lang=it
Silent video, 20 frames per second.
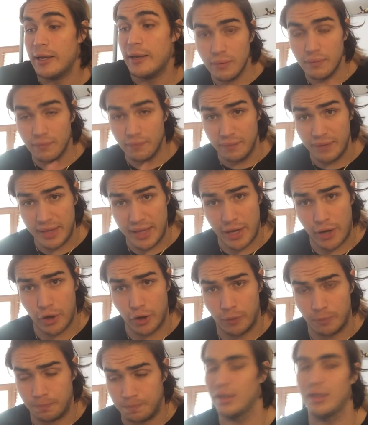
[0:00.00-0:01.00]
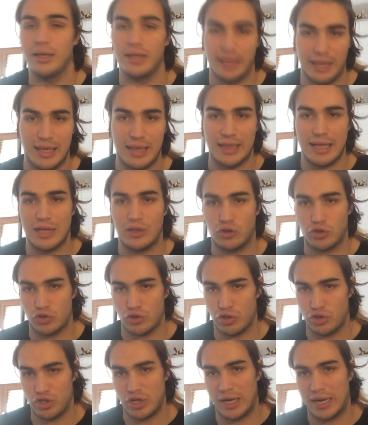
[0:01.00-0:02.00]
vi dico, intanto so
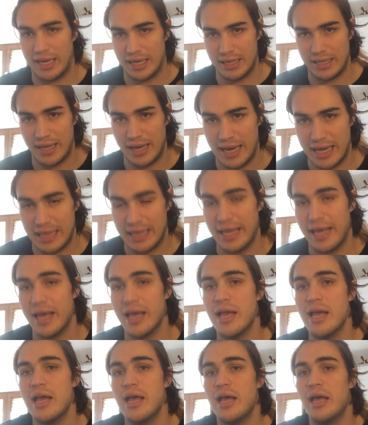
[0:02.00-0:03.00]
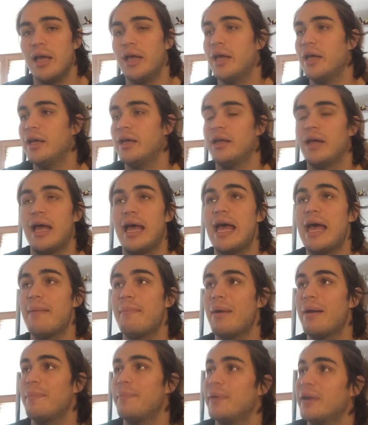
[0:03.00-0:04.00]
già che direte eh ma
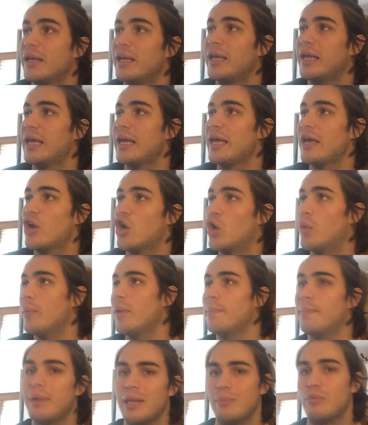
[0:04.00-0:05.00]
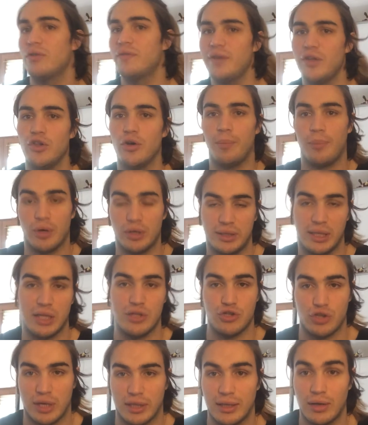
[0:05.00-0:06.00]
perché come primo video porti la
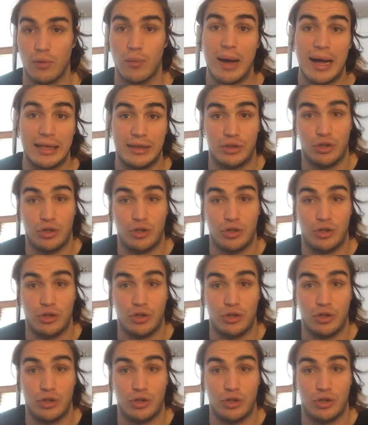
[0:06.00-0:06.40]
giornata 4?